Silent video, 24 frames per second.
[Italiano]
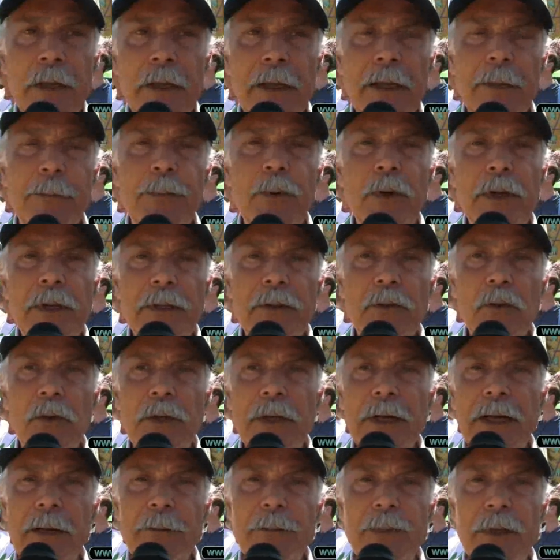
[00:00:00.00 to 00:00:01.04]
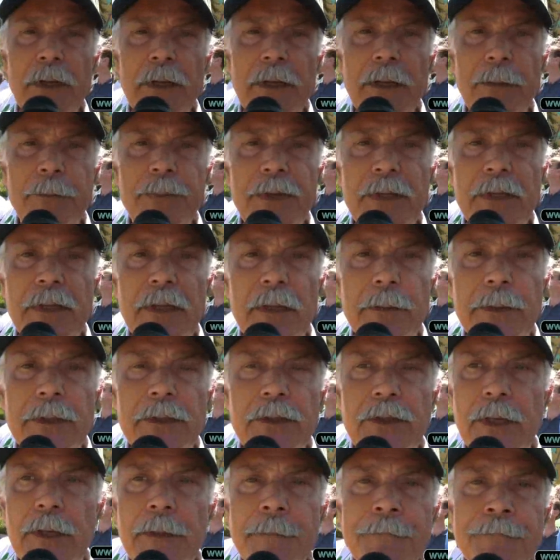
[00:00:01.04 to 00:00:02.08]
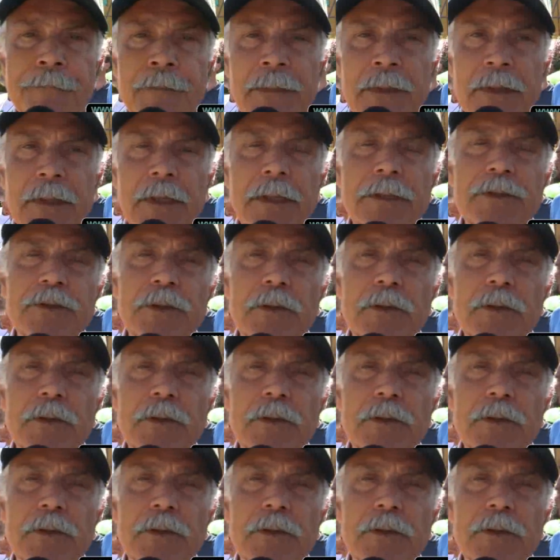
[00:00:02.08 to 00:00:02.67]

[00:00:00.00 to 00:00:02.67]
e poi è intollerabile che praticamente nel